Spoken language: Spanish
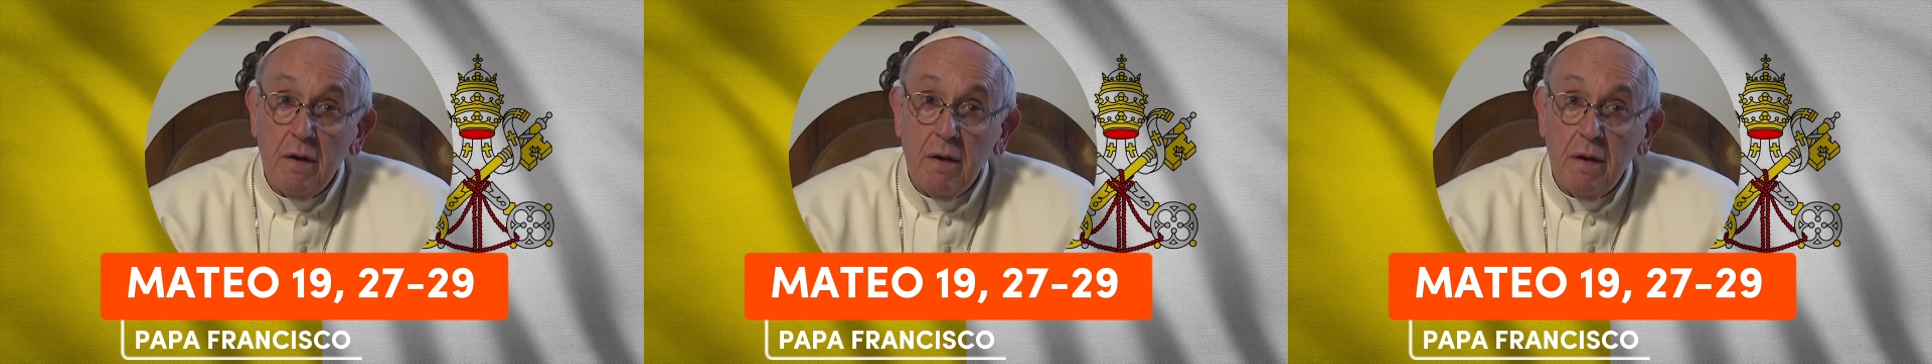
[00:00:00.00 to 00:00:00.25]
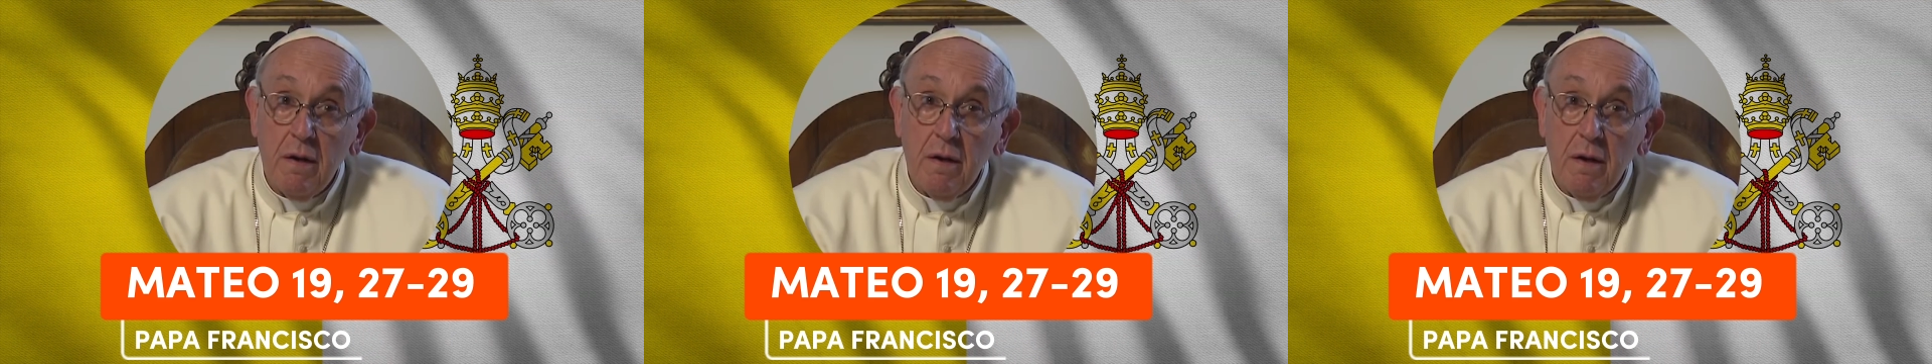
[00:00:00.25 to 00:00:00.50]

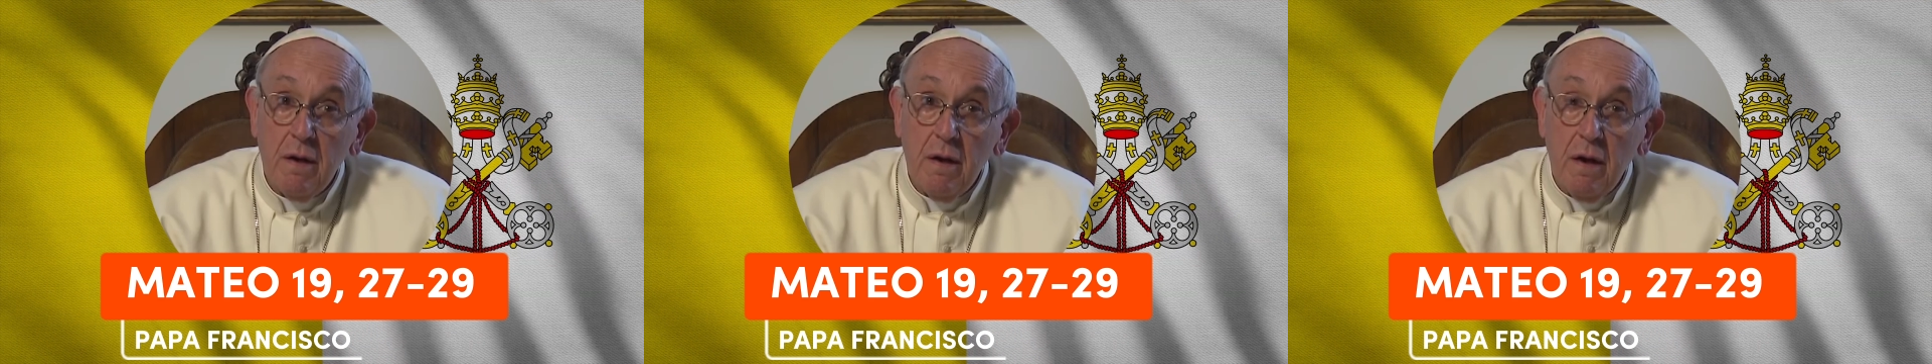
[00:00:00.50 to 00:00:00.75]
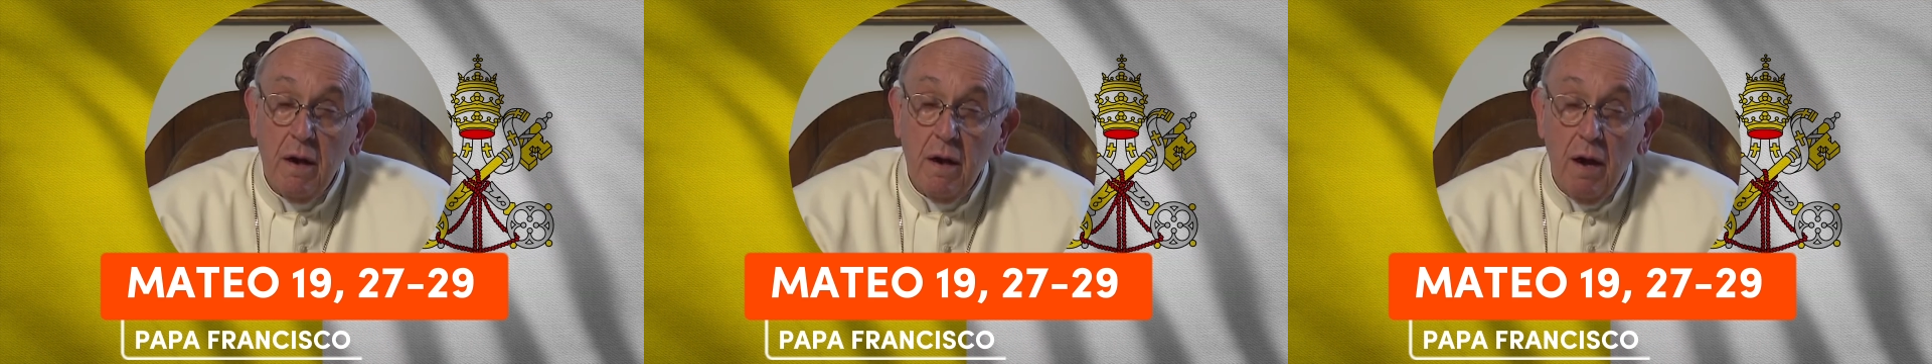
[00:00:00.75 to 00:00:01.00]
en verdad
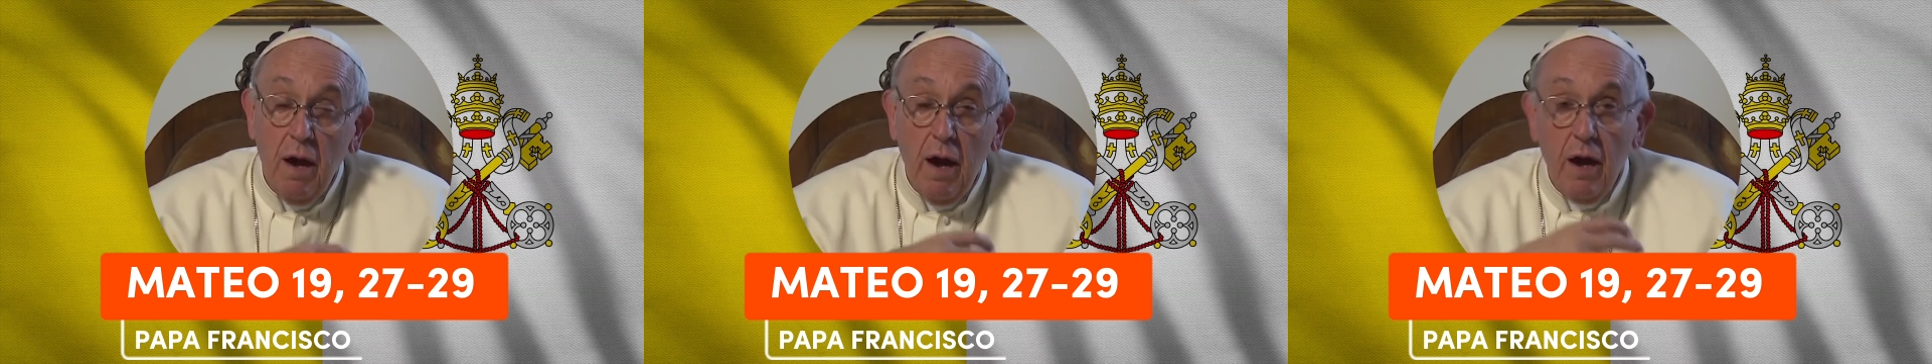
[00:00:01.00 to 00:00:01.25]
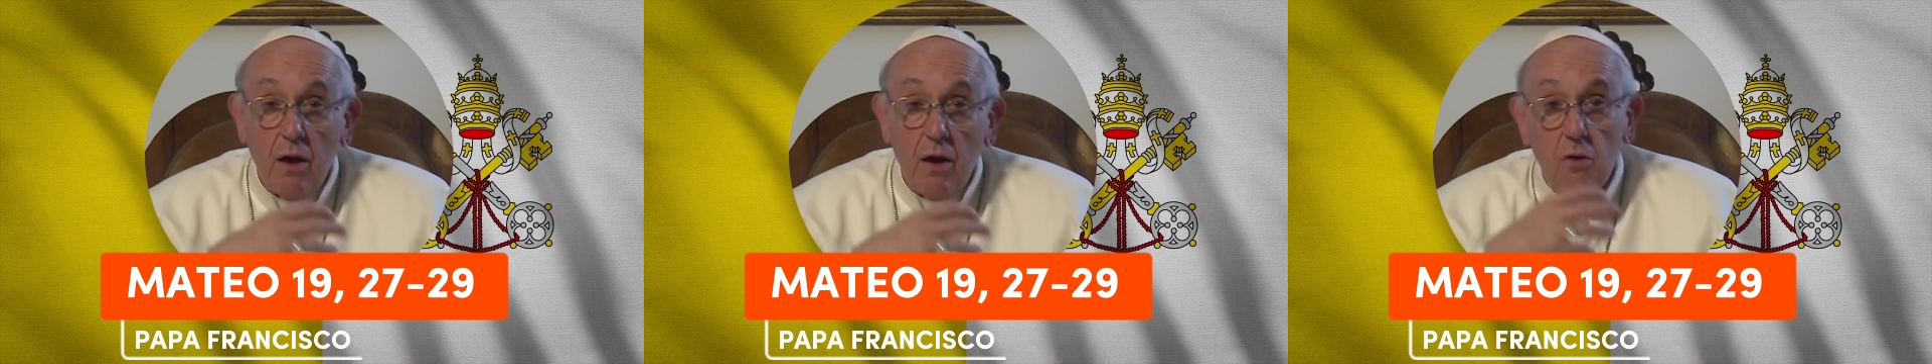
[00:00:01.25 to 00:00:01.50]
os digo,
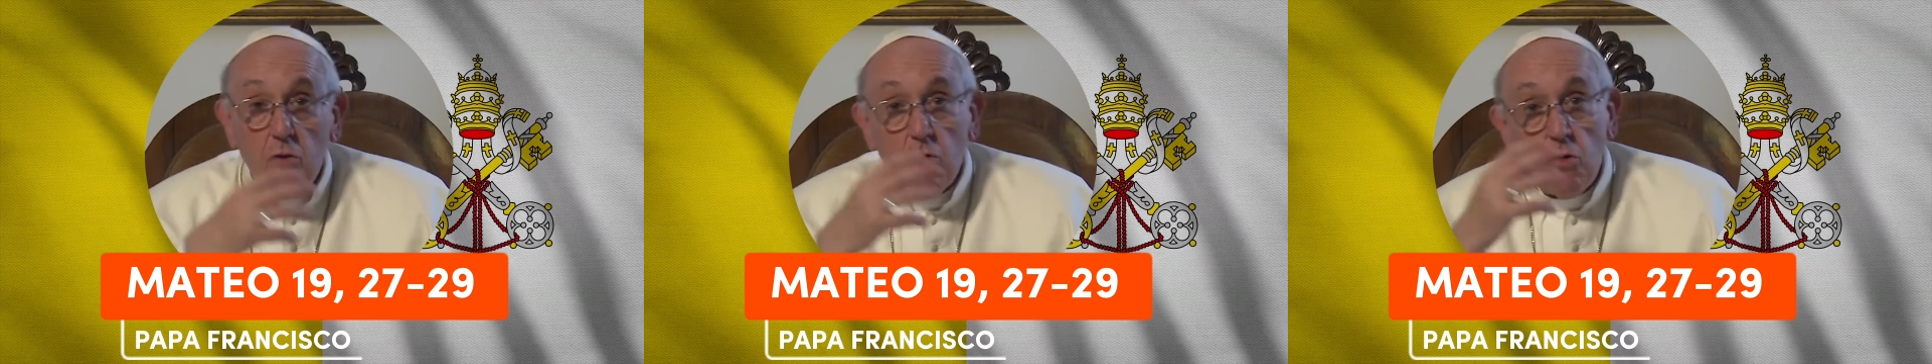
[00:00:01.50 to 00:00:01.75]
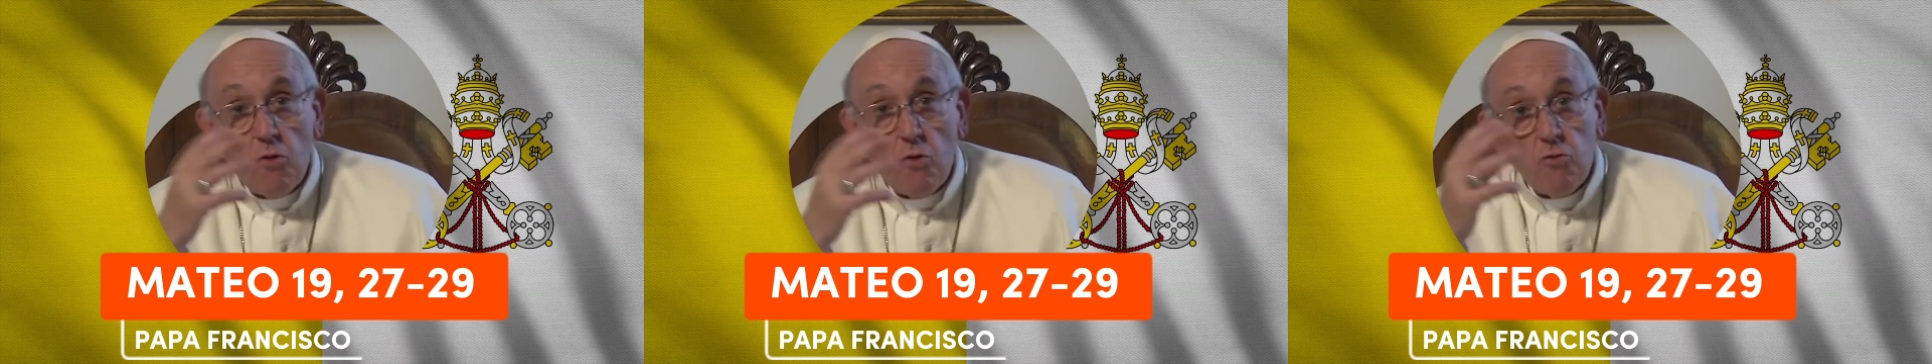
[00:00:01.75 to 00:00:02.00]
cuando
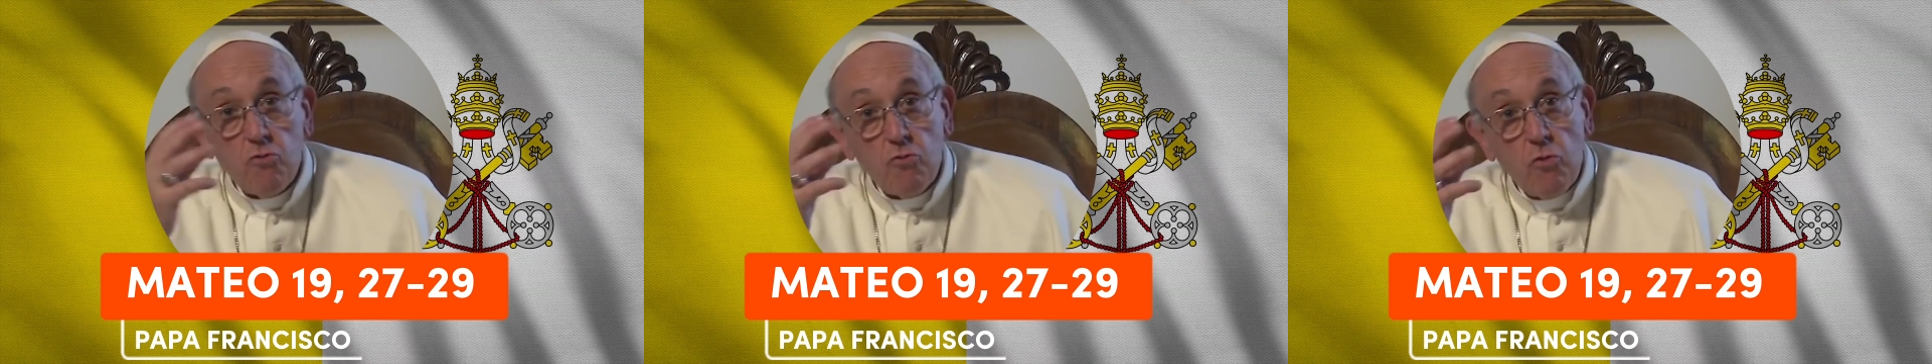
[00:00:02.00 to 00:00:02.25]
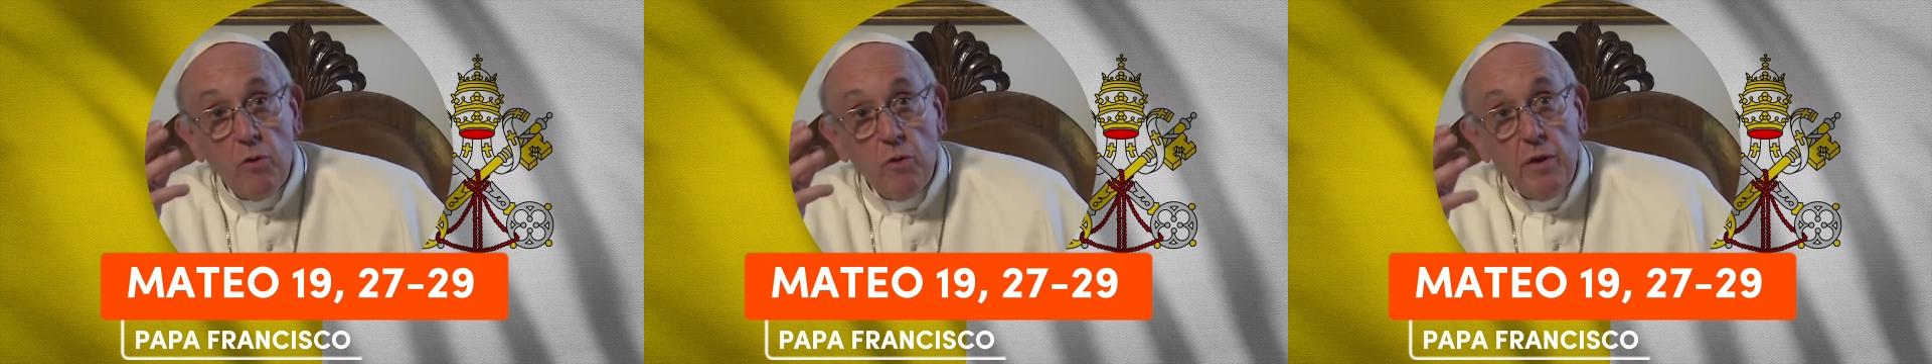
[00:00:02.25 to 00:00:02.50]
llegue la
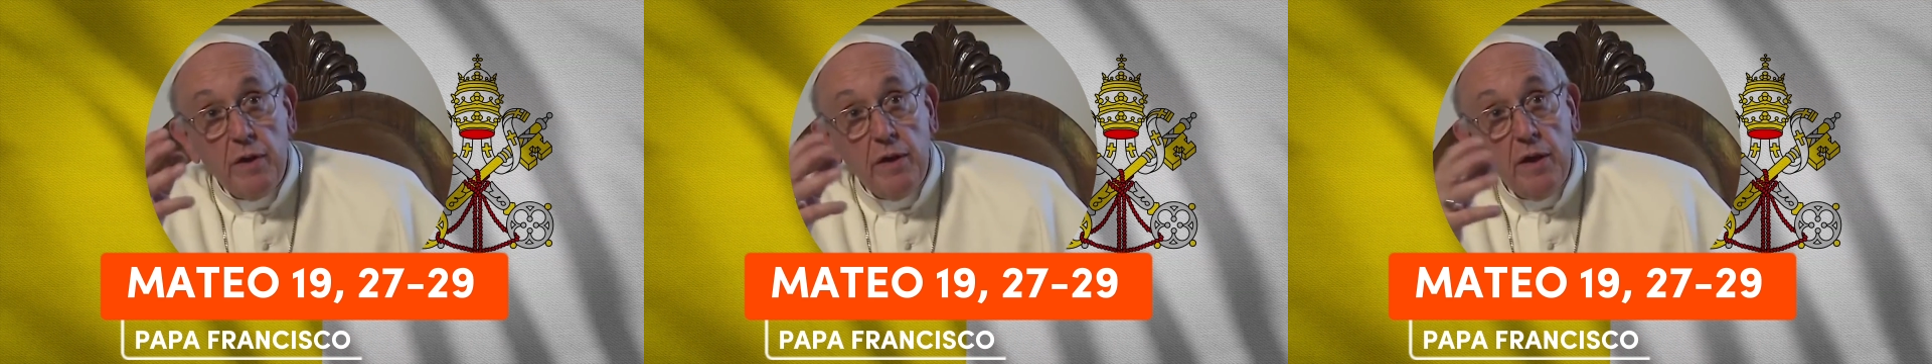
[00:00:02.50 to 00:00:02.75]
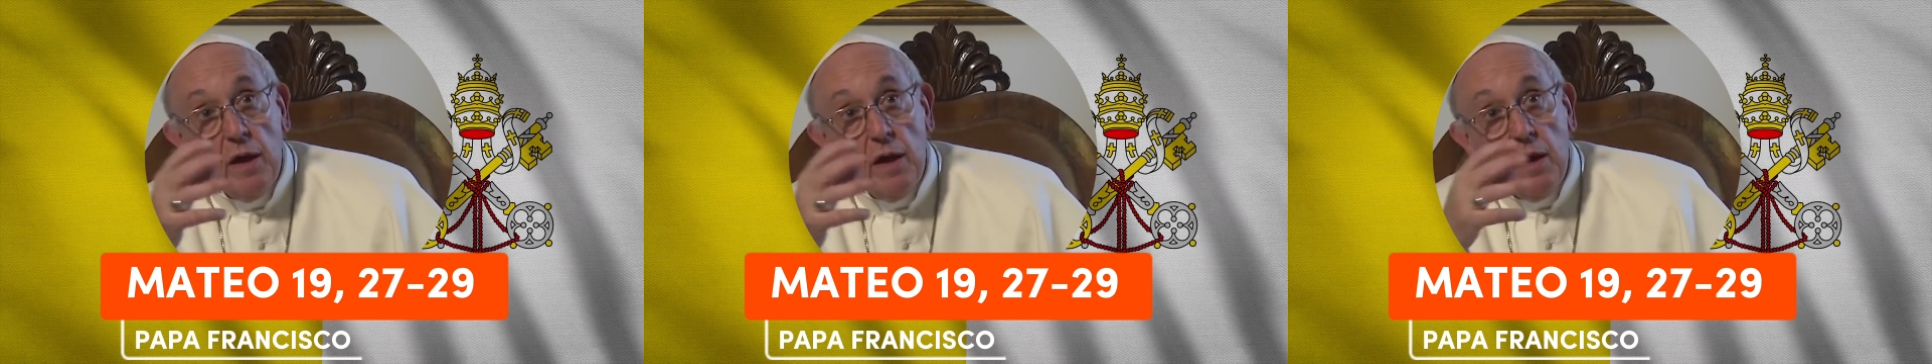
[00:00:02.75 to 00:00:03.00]
renovación
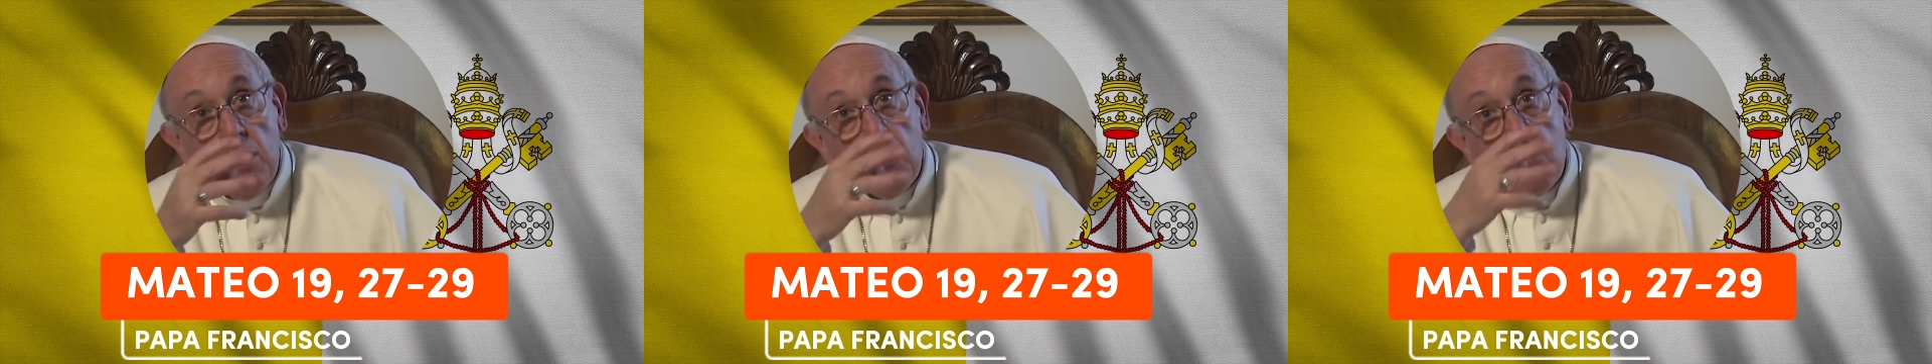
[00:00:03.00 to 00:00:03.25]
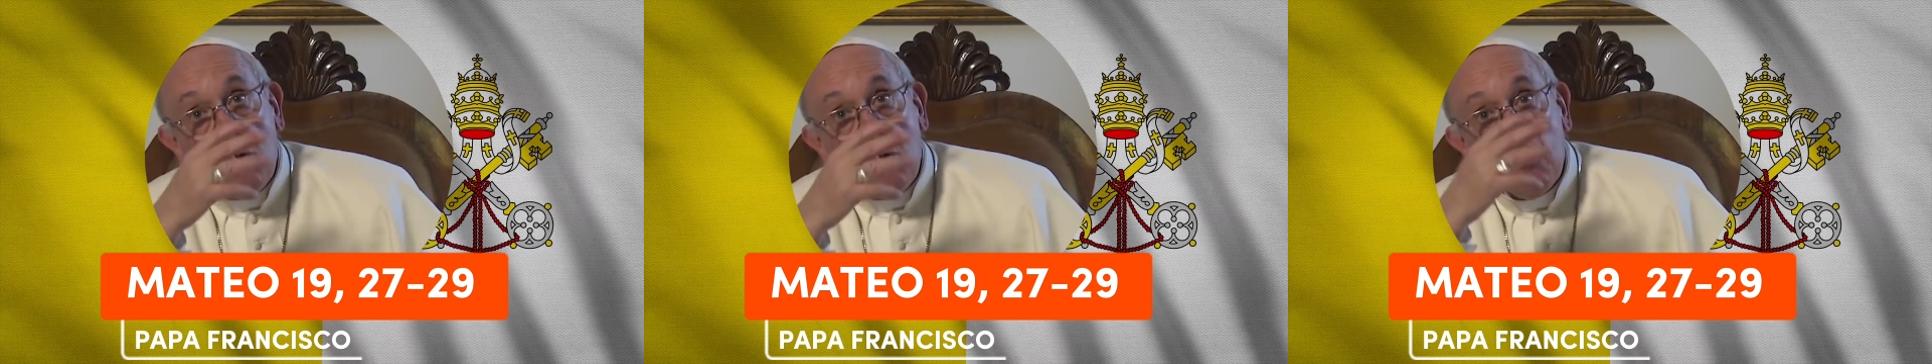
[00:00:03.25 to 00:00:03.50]
y el Hijo del
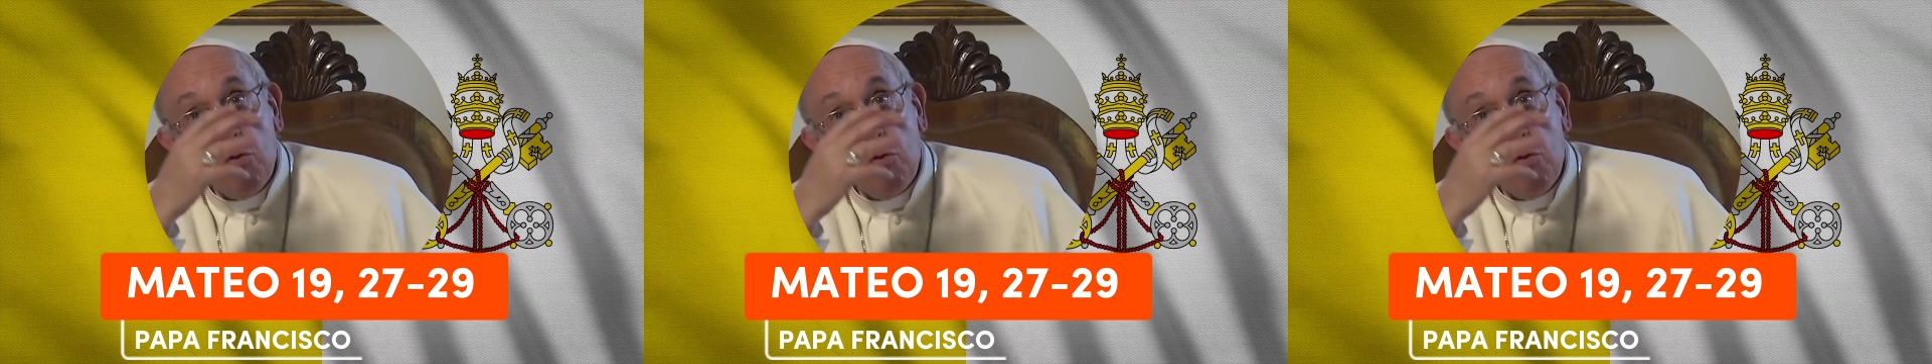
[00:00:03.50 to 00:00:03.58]
Hombre se